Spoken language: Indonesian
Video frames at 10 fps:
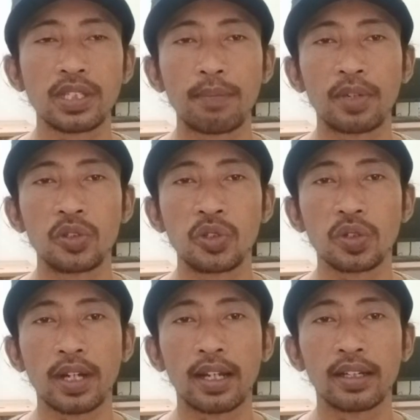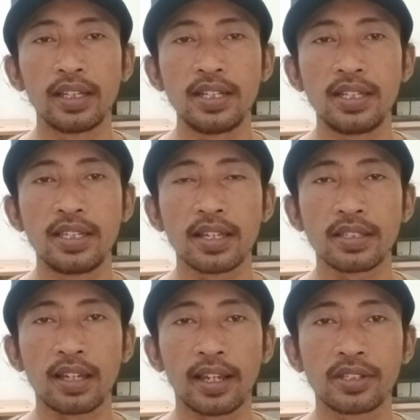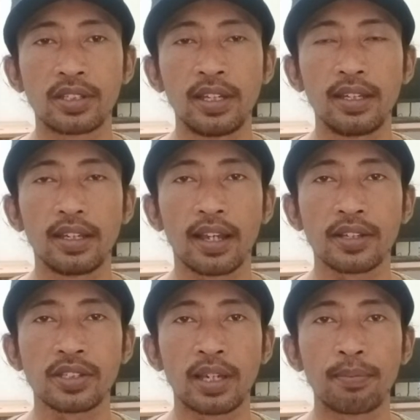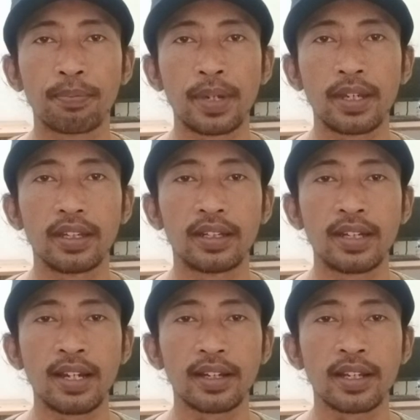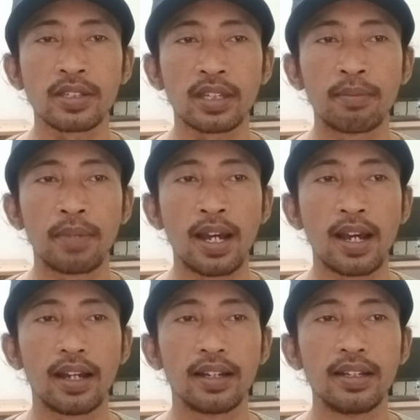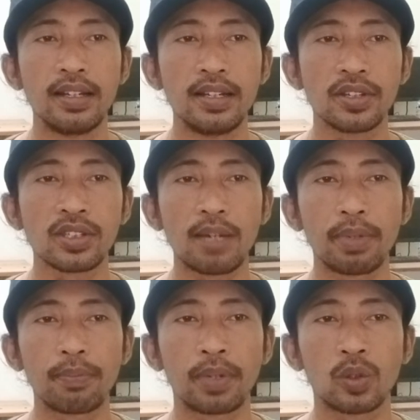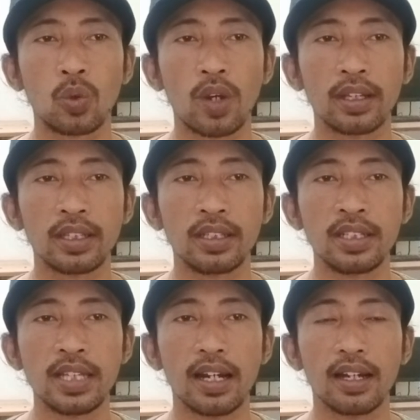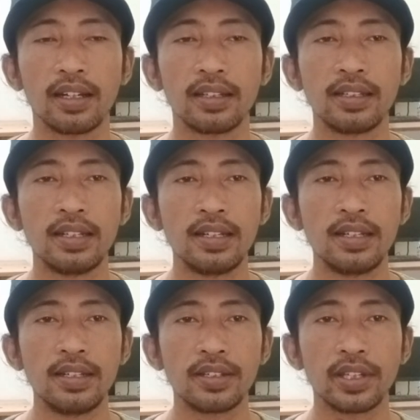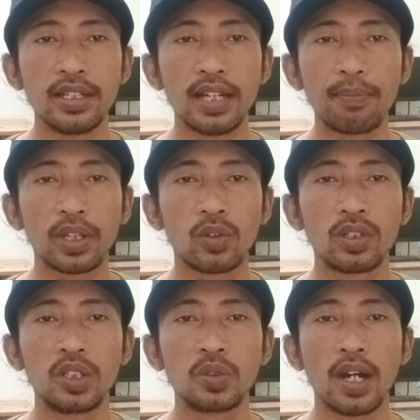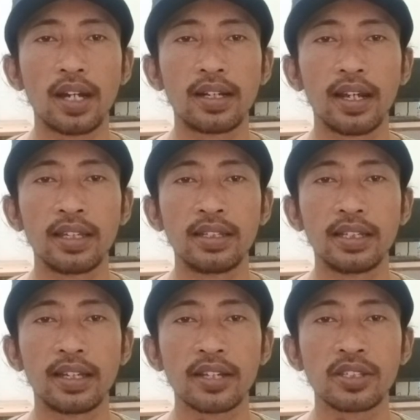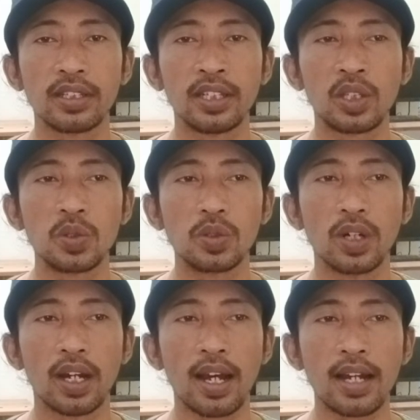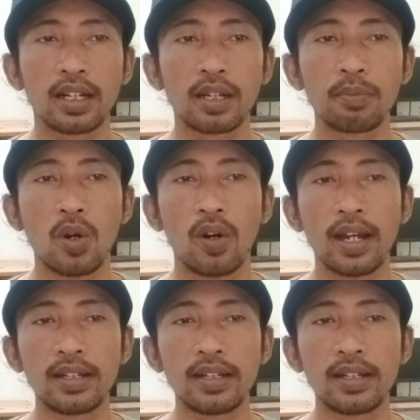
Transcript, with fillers: menunjukkan ijazah SD, SMP, dan SMA sampai perguruan tingginya. Sehingga patut diduga ada indikasi itu, ada kebohongan